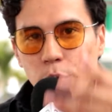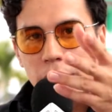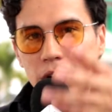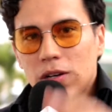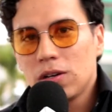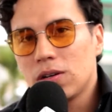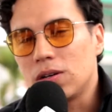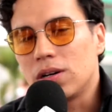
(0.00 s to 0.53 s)

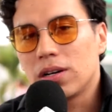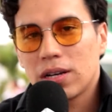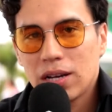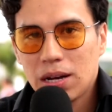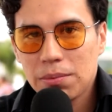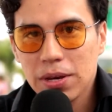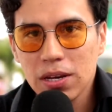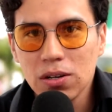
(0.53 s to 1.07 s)
Bueno,
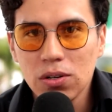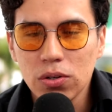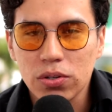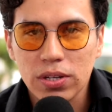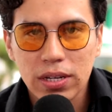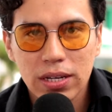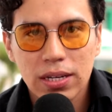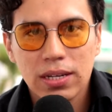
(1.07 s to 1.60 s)

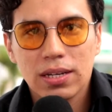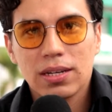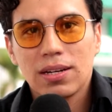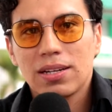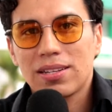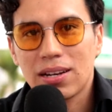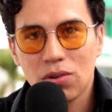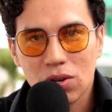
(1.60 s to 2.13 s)
amigos, eh,
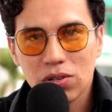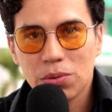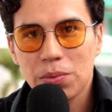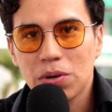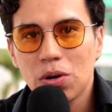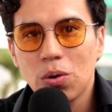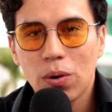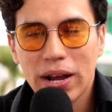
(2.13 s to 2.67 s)
les saludo a su
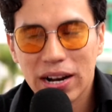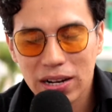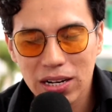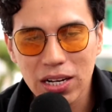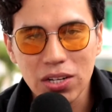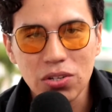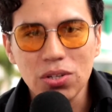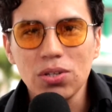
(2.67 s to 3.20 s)
amigo
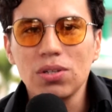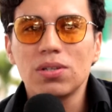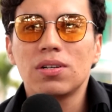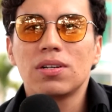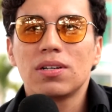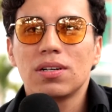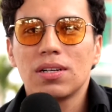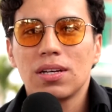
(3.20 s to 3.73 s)
Guarnizo.
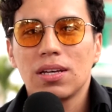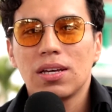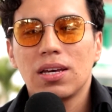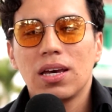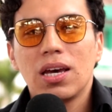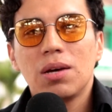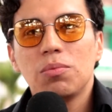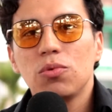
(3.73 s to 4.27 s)

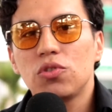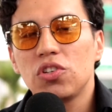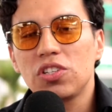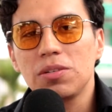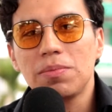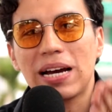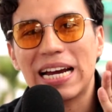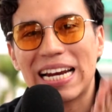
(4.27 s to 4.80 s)
Eh,
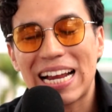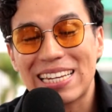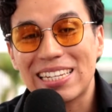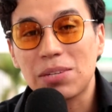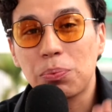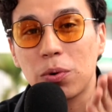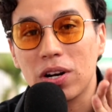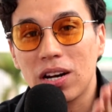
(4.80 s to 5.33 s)
muchísimas
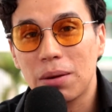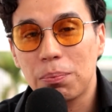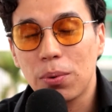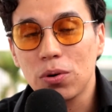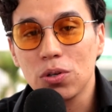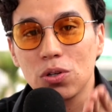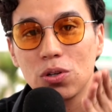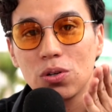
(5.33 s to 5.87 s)
gracias por el
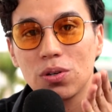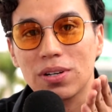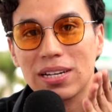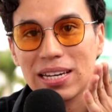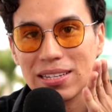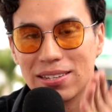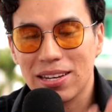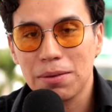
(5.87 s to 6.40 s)
apoyo
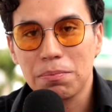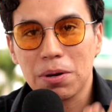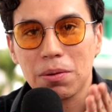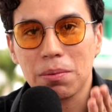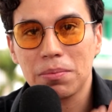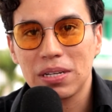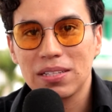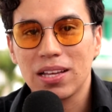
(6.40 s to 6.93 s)
que siempre
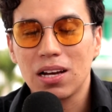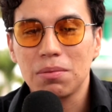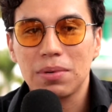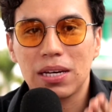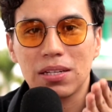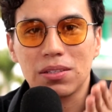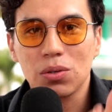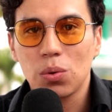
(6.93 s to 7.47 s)
me han brindado
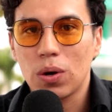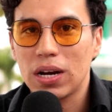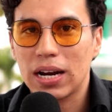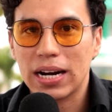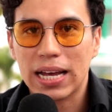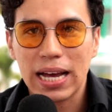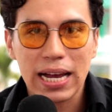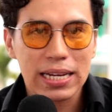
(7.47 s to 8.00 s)
mi gente de
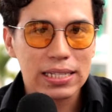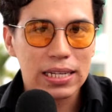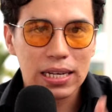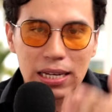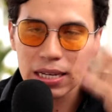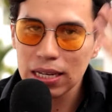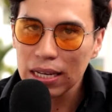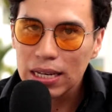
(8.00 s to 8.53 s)
la
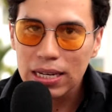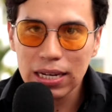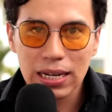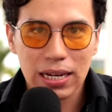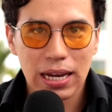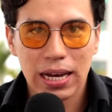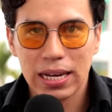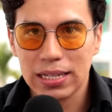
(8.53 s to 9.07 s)
Grande
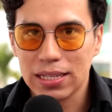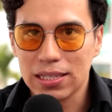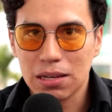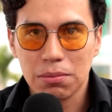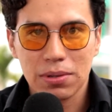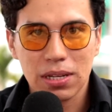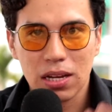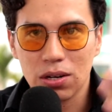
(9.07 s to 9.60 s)
y la gente
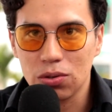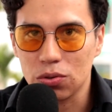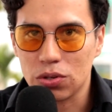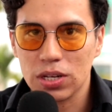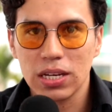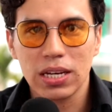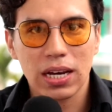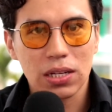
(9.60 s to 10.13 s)
también de
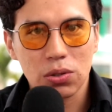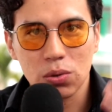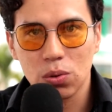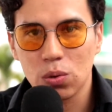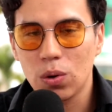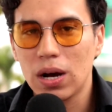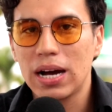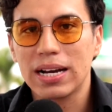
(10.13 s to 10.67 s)
Lucía,
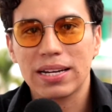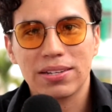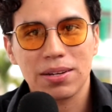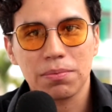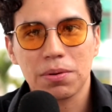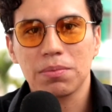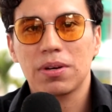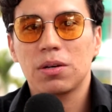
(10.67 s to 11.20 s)
Tuluá, que
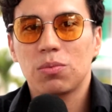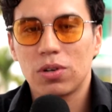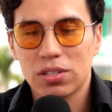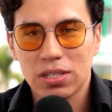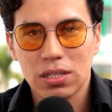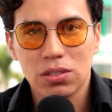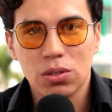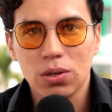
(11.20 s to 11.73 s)
siempre me
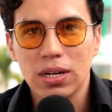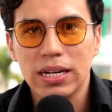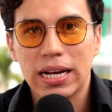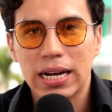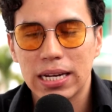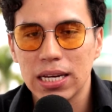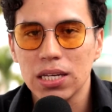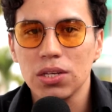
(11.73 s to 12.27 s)
demuestran todo el
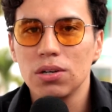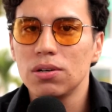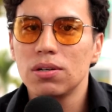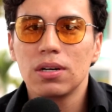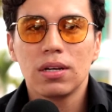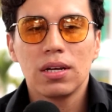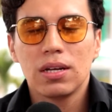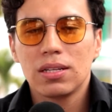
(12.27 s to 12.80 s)
cariño.
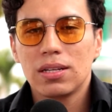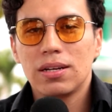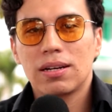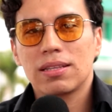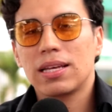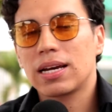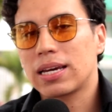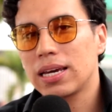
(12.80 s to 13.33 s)
De
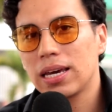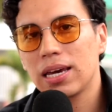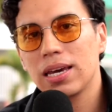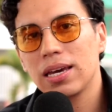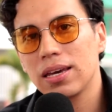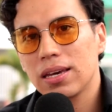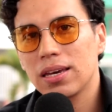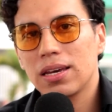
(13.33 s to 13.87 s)
verdad
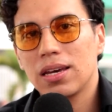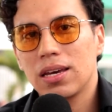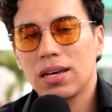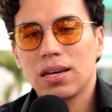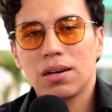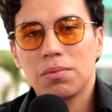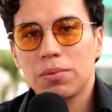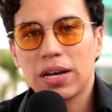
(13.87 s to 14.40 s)
que
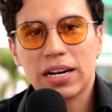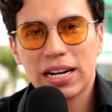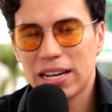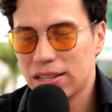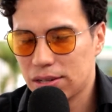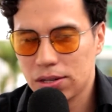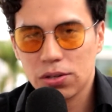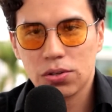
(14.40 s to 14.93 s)
eh, muy
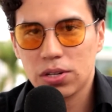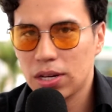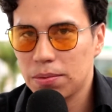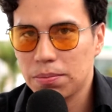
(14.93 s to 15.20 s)
agradecido